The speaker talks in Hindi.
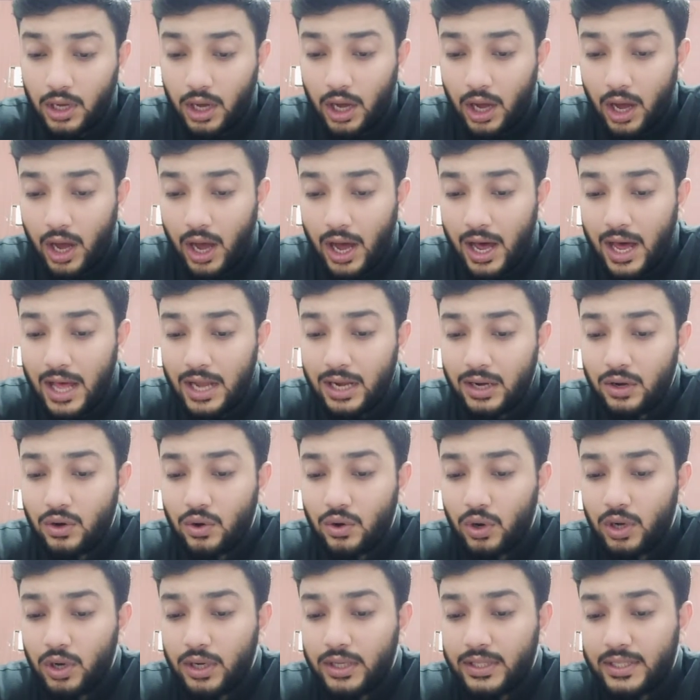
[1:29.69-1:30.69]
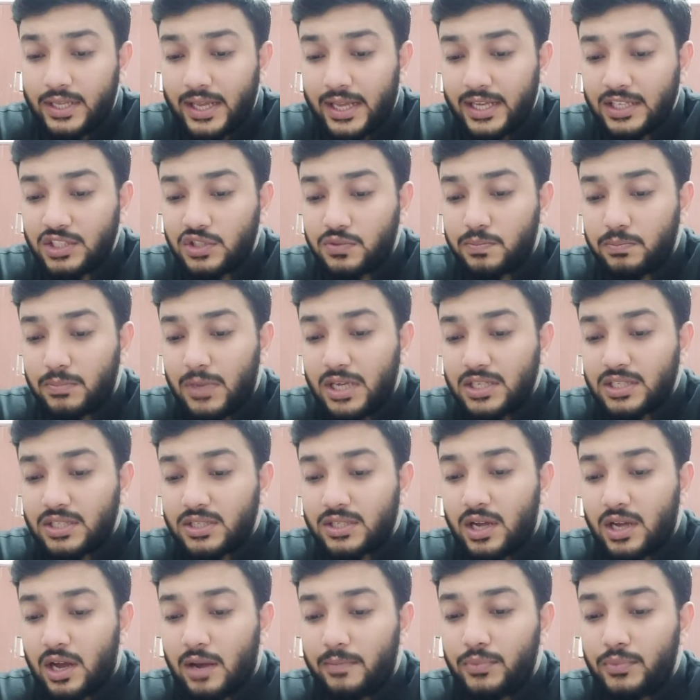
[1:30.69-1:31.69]
ऑल गुड थिंग्स मस्ट
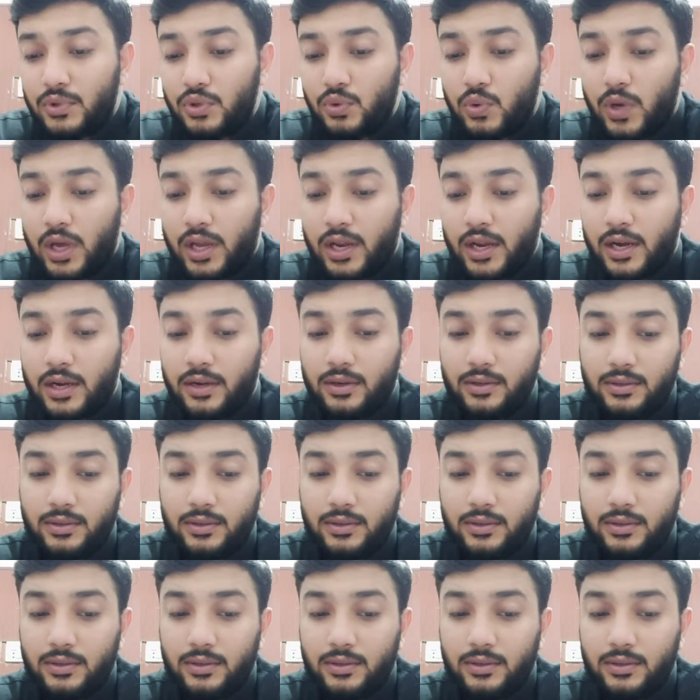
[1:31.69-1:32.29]
कम टू एन एंड